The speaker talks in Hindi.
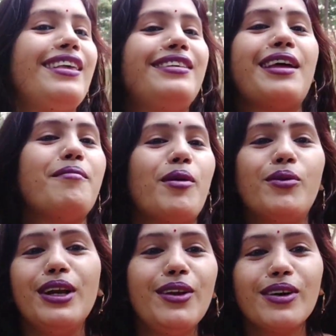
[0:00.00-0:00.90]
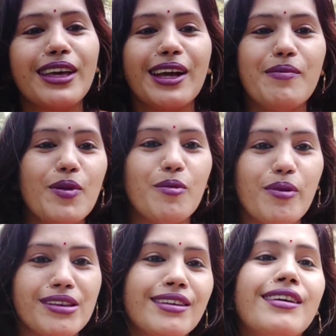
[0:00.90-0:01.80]
इस टाइम मैं उन्हीं लोग के कपड़ों
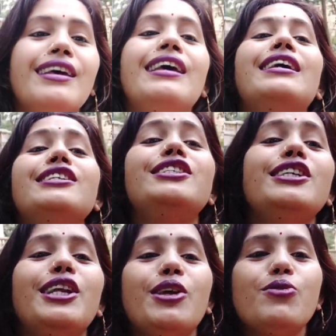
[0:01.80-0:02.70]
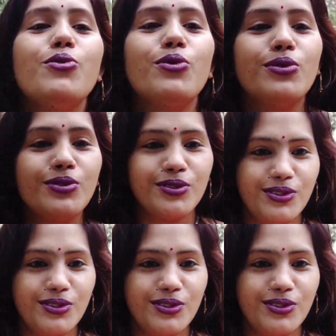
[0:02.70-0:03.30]
पे जी रही हूँ